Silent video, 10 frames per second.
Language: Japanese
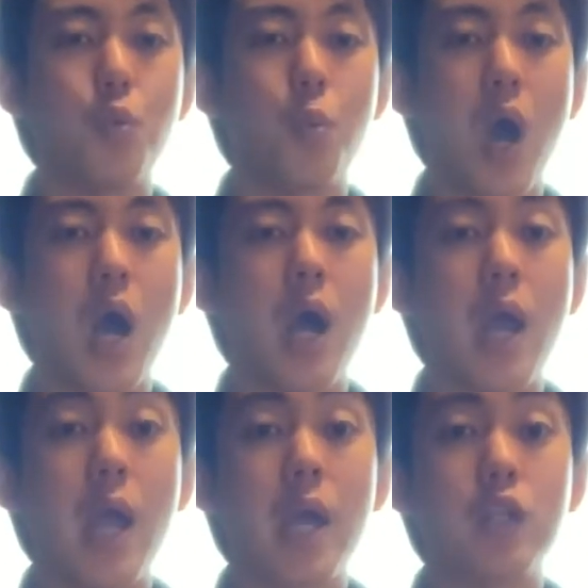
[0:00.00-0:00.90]
1 and
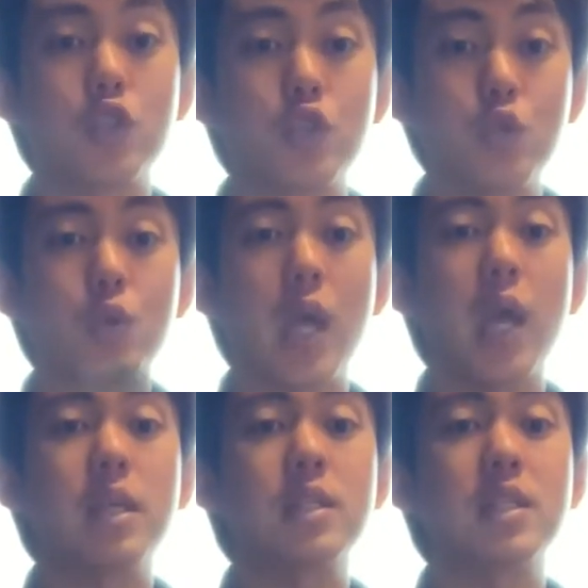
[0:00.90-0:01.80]
2
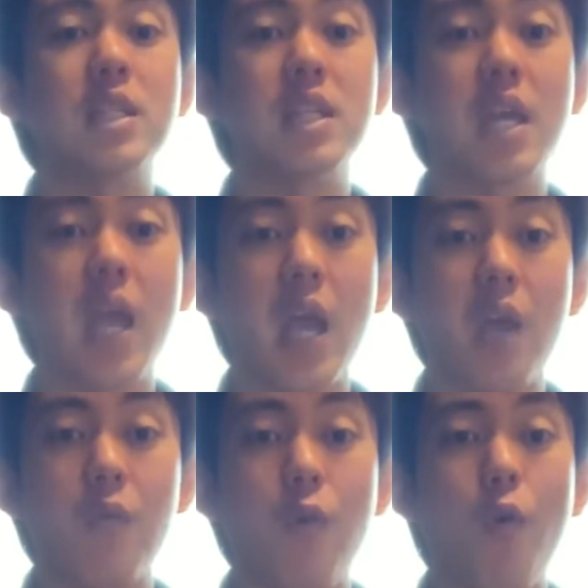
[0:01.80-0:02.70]
and 3
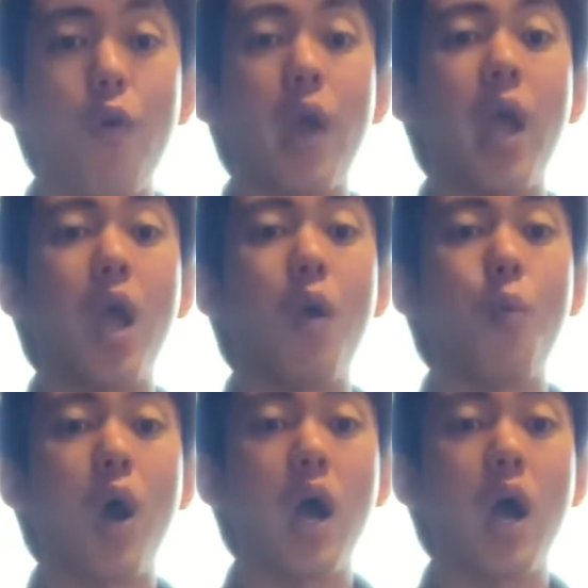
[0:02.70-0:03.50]
and 4 and